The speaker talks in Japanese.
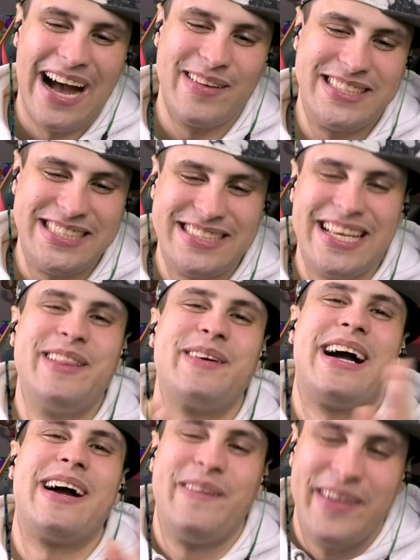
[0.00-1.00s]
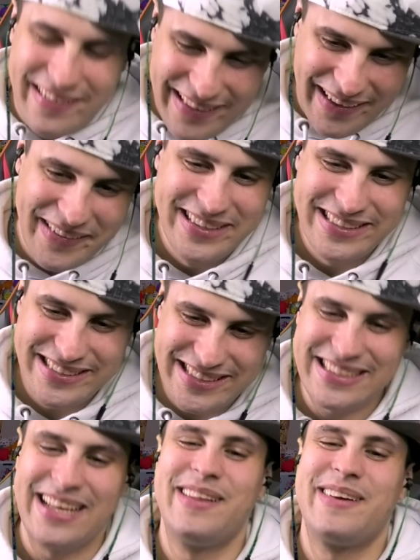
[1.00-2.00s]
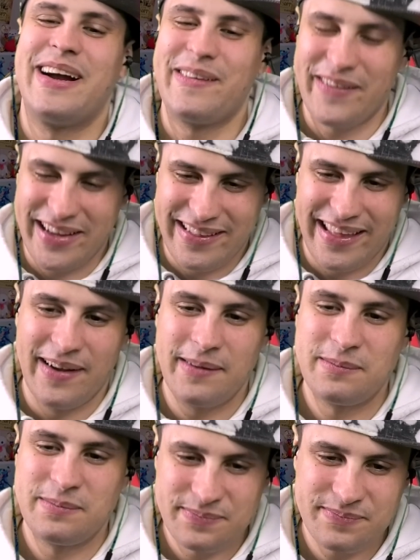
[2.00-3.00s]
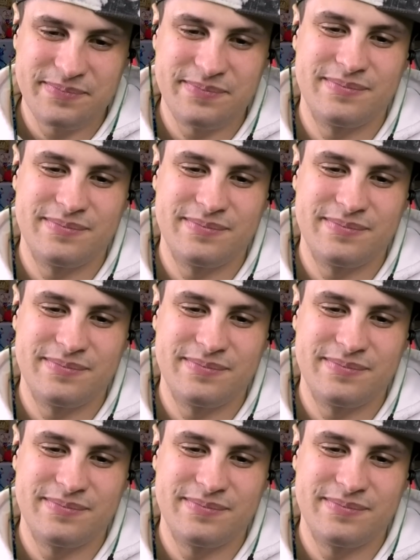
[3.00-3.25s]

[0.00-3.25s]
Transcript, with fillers: あの自然とかっこいいんだよ自然とかっこいいんだよ9